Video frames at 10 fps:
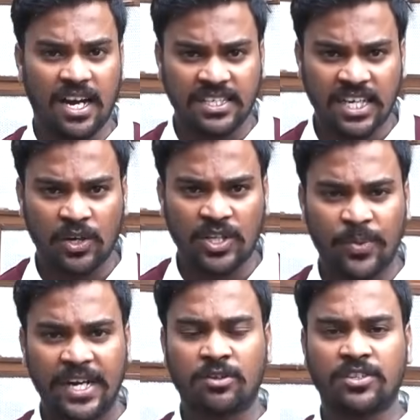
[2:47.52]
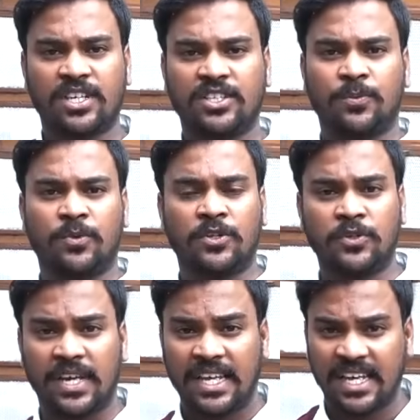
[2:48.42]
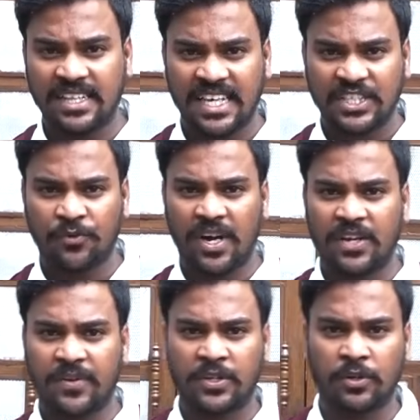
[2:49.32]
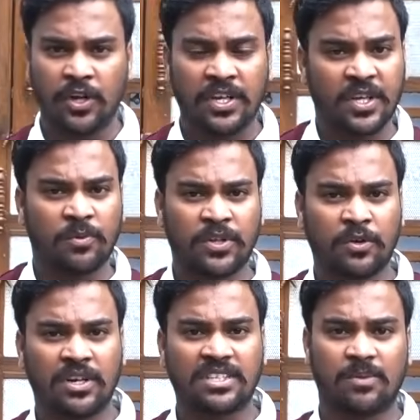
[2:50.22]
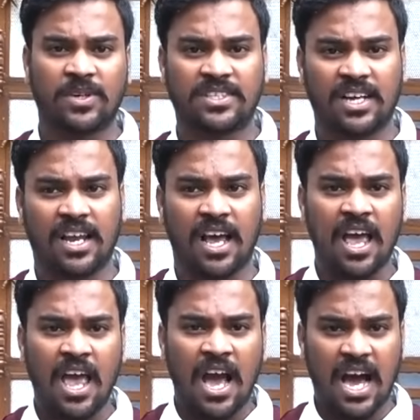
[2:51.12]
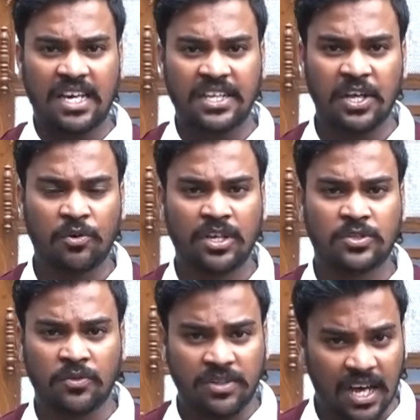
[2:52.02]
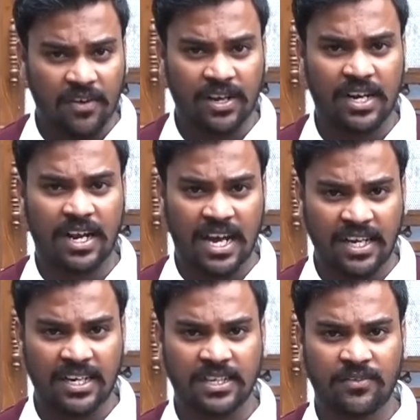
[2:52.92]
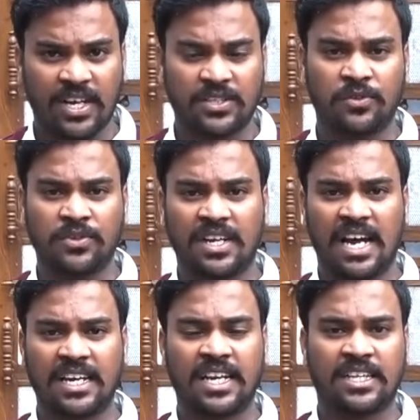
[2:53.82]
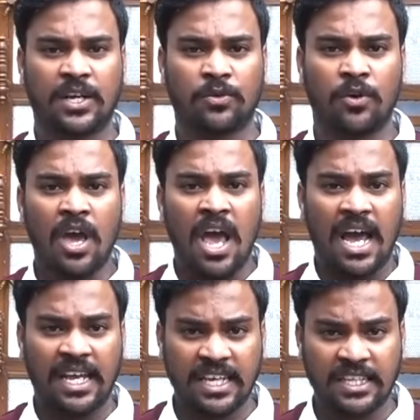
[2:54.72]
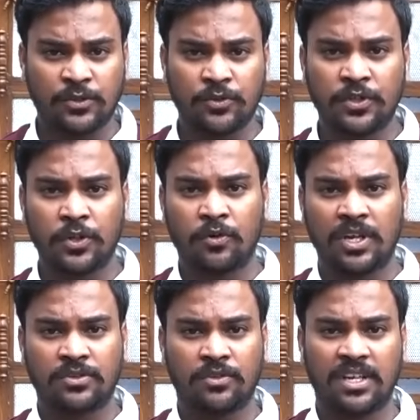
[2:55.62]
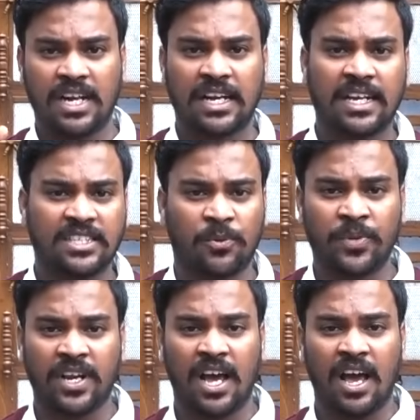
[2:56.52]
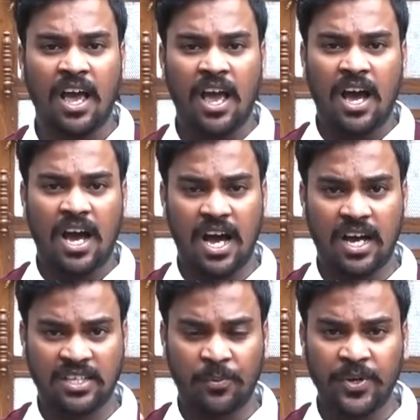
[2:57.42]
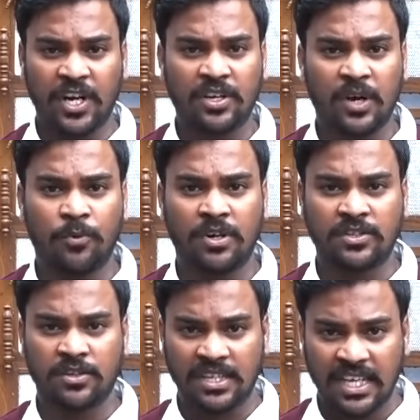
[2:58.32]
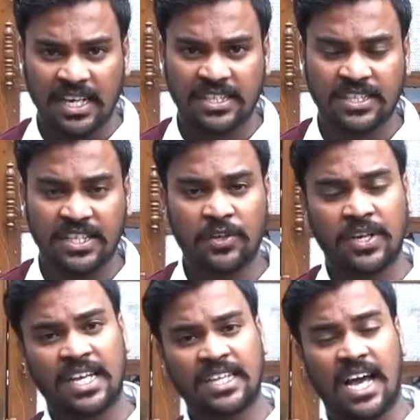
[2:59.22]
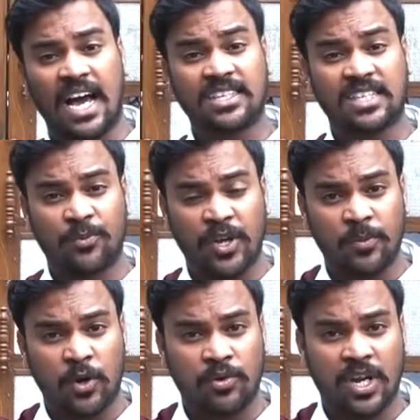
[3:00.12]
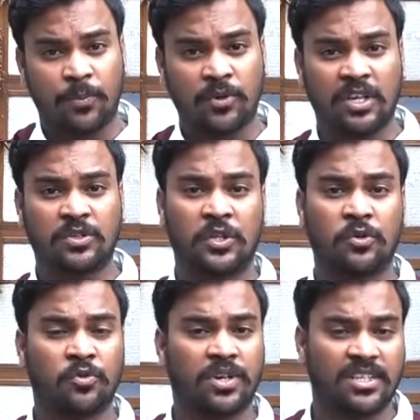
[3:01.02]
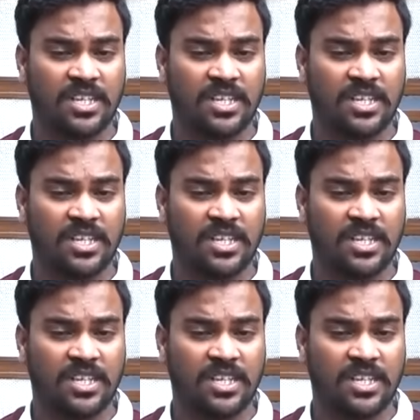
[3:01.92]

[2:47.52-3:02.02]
నిజాలు అయితే బయటకు వచ్చినాయని చెప్పుకోవచ్చు ఏదైతే ఈ శివ అనే వ్యక్తి ఉందో ఇంతకుముందు కొన్ని సంవత్సరాల ఆ కింద కూడా సొంత వాళ్ళ నాన్నని వాళ్ళ సొంత నాన్ననే తను ఏదైతే సుత్తితో కూడా సొంత నాన్ననే చంపిన చంపినట్టుగా పోలీసులు నిర్ధారణ చేశాడు ఏదైతే ఆ సమయంలో ఉన్నప్పుడు తను చదువుకుంటున్న